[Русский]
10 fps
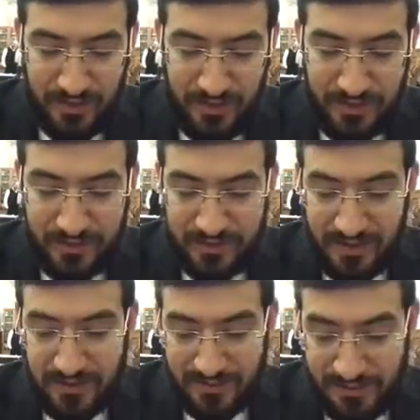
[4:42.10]
И
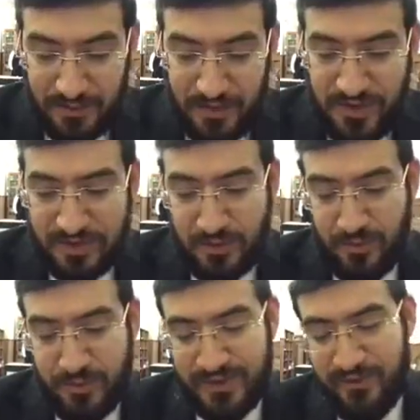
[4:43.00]
за следующее,
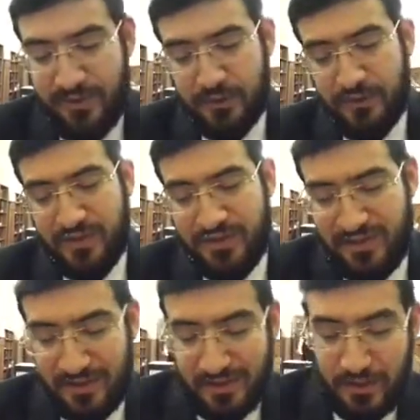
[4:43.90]
что постановление, которое мы
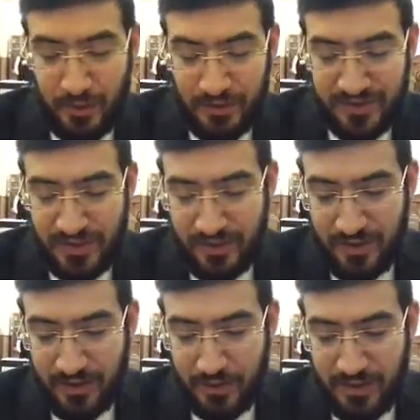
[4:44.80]
несли, гнезда,
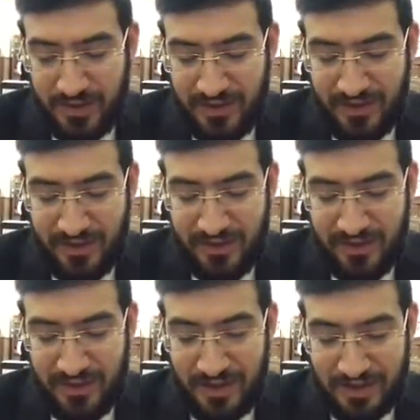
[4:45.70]
которые э,
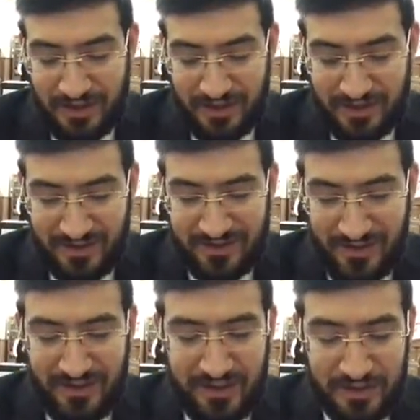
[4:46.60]
не кошерные, а
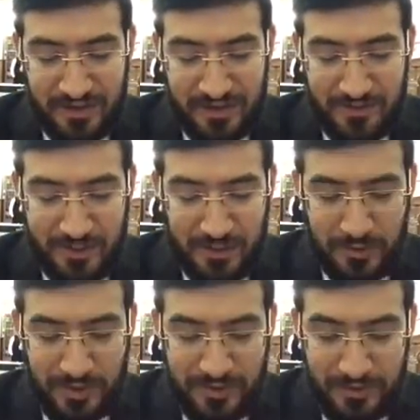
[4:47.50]
стали не кошерными,
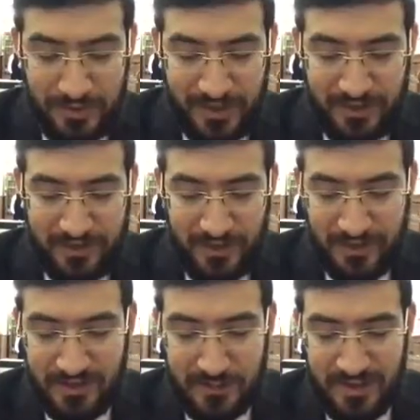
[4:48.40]
чтобы они приходили
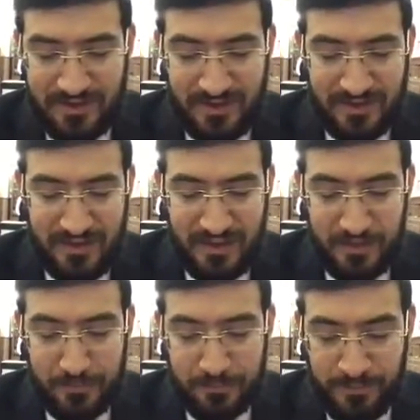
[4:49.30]
из общественных денег.
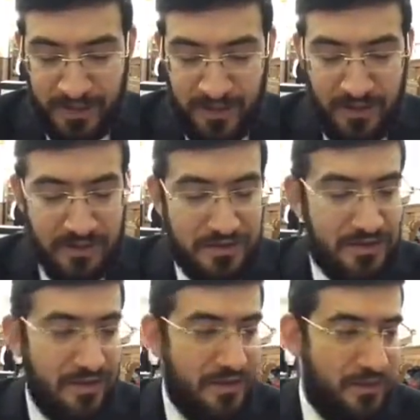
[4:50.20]

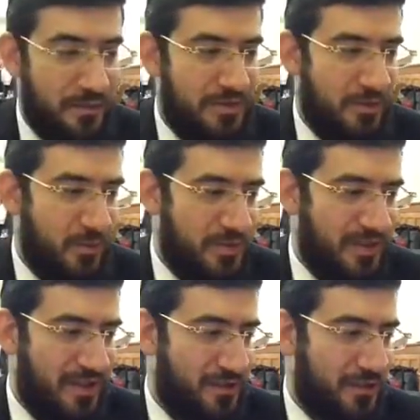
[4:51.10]
Значит, гнезда мы
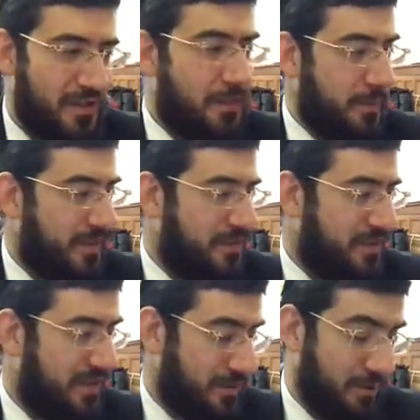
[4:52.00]
учили, что это
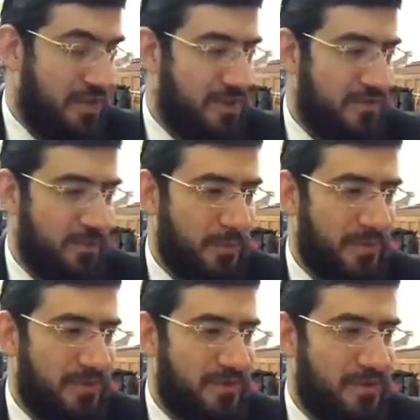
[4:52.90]
жертвоприношение, которое чаще всего
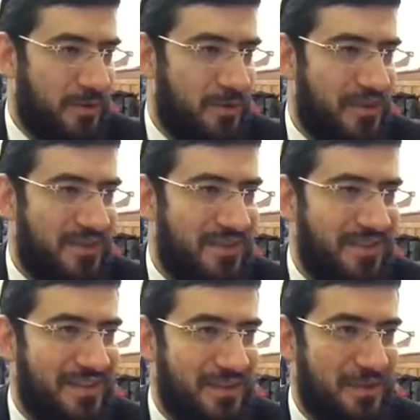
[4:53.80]
приносит
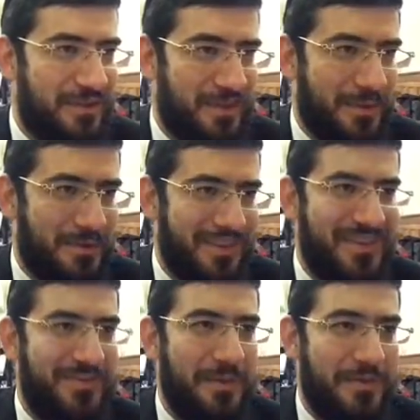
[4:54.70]
роженица. Гнезда, потому что это
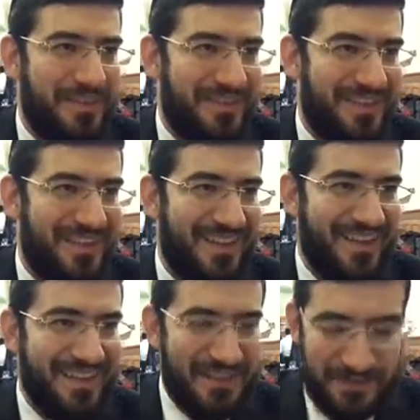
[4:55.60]
две птицы,
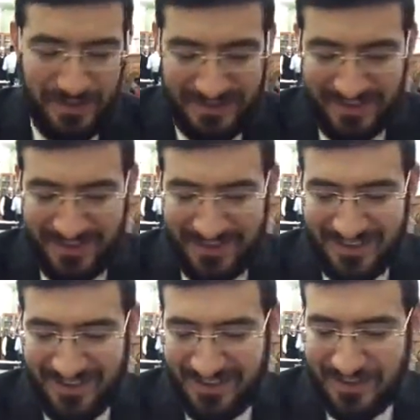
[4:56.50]
называется это
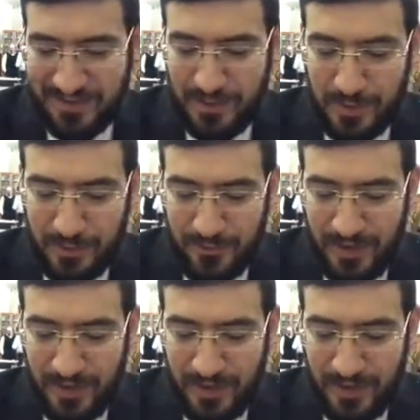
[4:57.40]
гнездо.